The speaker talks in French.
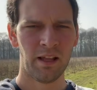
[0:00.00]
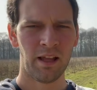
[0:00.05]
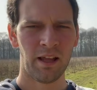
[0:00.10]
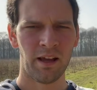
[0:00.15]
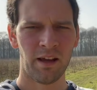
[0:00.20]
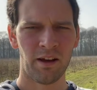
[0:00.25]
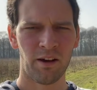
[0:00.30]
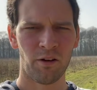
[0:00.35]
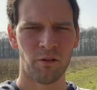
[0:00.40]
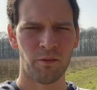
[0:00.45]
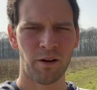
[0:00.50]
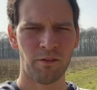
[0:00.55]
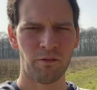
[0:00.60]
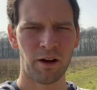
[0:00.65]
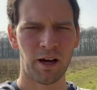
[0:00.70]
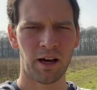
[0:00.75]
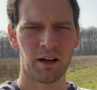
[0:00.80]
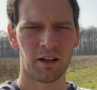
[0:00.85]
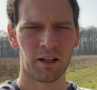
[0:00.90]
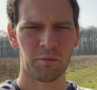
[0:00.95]
on va
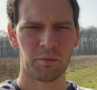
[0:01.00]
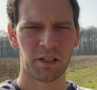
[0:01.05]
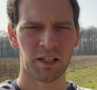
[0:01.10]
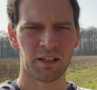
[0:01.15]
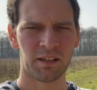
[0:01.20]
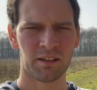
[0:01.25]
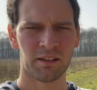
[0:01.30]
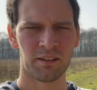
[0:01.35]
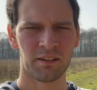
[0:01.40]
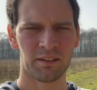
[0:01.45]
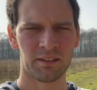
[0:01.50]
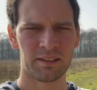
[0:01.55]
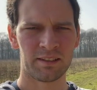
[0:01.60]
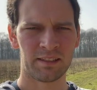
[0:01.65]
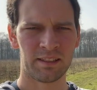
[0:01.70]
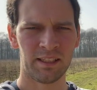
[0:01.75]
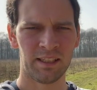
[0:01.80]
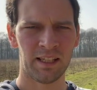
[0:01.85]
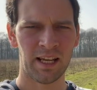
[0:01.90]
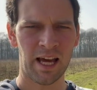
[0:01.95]
voir eh bien,
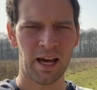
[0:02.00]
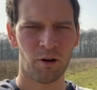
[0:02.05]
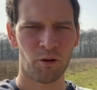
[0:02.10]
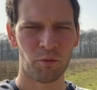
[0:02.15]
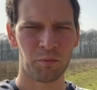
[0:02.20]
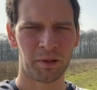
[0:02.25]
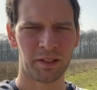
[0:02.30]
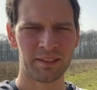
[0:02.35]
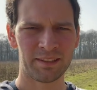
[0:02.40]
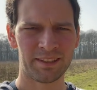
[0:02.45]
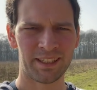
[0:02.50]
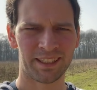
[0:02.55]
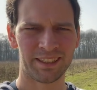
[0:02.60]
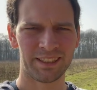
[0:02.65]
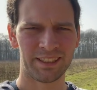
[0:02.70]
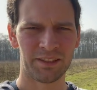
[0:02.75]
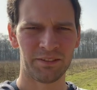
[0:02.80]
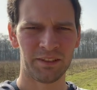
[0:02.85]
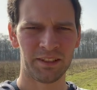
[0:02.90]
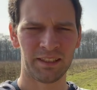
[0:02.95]
si la reprise
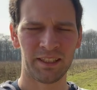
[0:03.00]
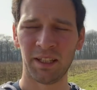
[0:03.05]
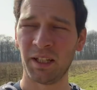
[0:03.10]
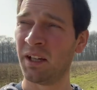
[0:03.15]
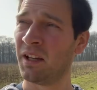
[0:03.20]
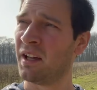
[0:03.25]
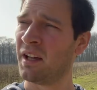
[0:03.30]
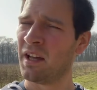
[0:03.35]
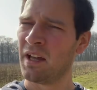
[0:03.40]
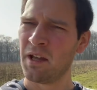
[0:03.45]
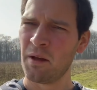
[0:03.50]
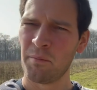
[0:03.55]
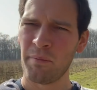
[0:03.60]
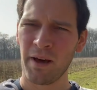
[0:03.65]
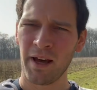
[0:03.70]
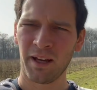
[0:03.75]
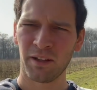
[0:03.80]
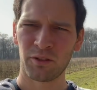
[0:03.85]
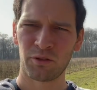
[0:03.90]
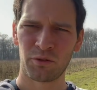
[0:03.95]
d'activité
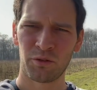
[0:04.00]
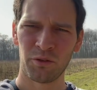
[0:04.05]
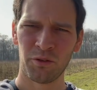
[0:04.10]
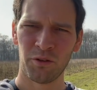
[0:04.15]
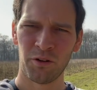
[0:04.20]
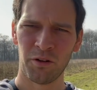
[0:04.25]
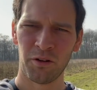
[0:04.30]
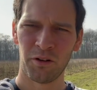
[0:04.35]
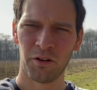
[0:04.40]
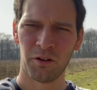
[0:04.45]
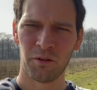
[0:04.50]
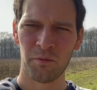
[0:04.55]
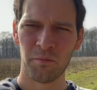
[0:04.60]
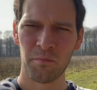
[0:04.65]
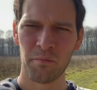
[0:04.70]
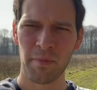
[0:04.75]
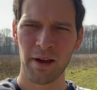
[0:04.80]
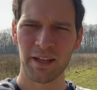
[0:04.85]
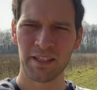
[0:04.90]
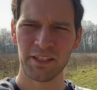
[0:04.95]
par ce
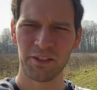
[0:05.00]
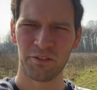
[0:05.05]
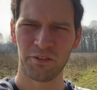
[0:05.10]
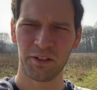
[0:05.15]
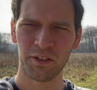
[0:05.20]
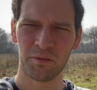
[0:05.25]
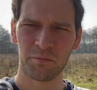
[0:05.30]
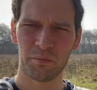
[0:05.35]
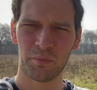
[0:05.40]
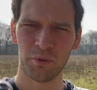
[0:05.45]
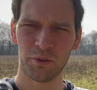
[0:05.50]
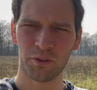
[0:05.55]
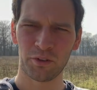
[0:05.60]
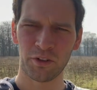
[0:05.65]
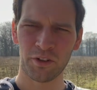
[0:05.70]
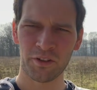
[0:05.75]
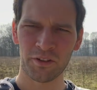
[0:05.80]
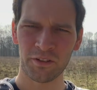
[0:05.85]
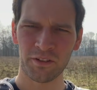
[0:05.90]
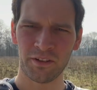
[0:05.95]
magnifique beau
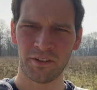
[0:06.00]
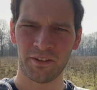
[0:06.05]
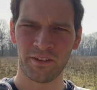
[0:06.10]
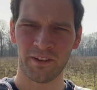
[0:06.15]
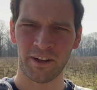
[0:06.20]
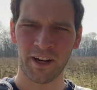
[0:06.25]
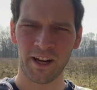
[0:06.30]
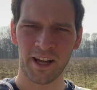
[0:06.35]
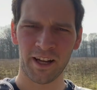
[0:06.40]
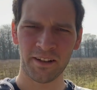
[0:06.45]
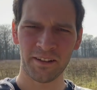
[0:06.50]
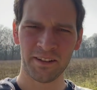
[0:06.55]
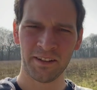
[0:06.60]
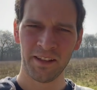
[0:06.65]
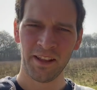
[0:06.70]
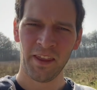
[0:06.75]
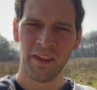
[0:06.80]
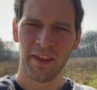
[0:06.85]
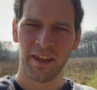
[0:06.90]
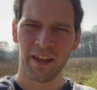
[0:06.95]
temps, voilà,
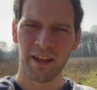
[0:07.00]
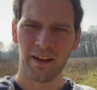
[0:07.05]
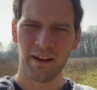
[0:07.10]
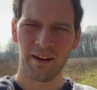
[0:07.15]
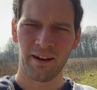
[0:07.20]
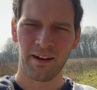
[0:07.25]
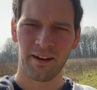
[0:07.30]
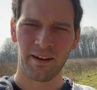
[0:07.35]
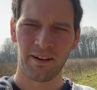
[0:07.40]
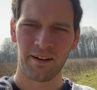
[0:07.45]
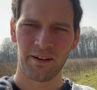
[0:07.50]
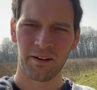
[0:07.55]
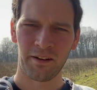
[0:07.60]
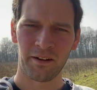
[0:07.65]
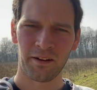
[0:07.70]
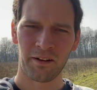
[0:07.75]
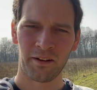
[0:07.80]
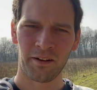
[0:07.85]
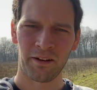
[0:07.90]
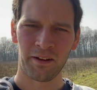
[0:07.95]
et
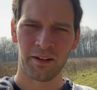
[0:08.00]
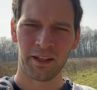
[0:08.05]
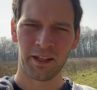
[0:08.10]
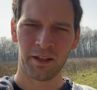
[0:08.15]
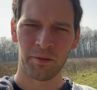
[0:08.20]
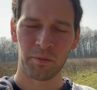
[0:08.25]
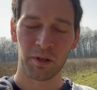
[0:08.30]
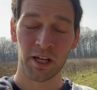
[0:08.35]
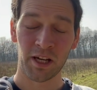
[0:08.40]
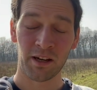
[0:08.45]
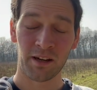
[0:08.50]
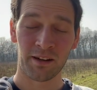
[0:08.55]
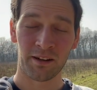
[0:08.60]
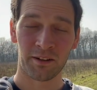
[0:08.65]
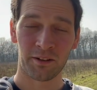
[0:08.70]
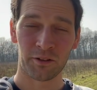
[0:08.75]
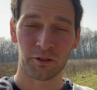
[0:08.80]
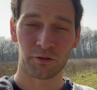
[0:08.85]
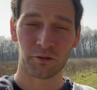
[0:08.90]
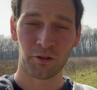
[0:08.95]
euh, eh bien,
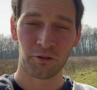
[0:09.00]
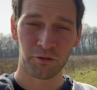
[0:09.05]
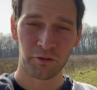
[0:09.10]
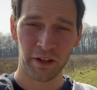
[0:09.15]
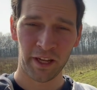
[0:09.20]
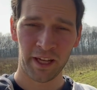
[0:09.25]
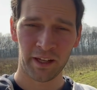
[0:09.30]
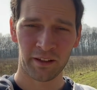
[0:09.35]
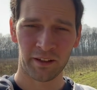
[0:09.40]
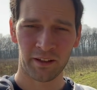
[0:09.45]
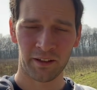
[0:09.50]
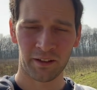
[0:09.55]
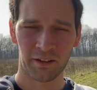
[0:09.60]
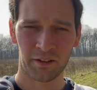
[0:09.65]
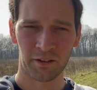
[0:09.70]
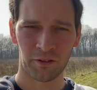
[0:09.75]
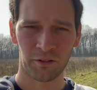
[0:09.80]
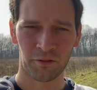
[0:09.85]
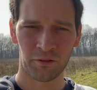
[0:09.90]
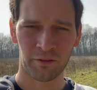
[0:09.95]
euh, ce fait.
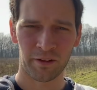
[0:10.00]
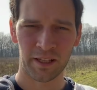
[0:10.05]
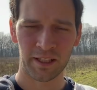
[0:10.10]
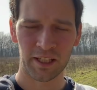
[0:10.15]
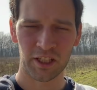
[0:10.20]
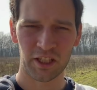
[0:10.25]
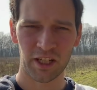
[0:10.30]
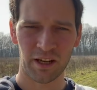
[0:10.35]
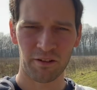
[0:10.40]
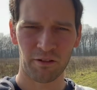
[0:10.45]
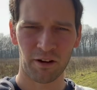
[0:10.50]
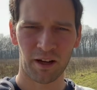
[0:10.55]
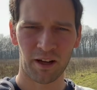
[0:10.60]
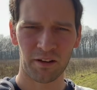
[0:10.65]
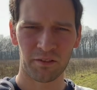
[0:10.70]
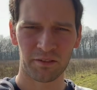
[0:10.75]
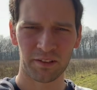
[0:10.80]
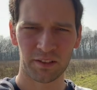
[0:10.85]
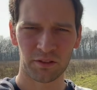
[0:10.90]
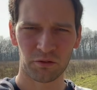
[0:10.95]
Euh, on va déjà avoir
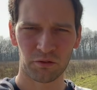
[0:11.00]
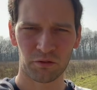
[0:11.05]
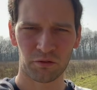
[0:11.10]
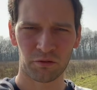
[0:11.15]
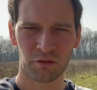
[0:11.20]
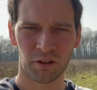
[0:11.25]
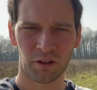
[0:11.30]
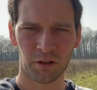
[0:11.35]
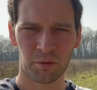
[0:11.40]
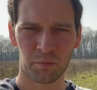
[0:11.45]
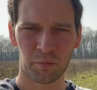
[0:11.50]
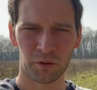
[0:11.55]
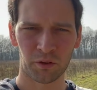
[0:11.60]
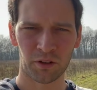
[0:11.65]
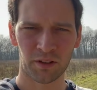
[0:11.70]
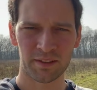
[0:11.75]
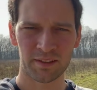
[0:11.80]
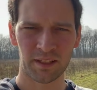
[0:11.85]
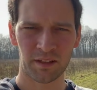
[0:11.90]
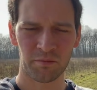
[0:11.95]
un visu sur
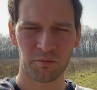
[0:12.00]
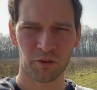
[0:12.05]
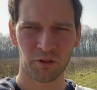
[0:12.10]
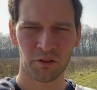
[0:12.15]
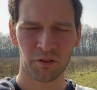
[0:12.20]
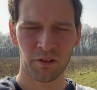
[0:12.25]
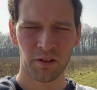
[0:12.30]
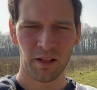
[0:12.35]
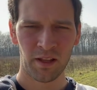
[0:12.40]
potentiellement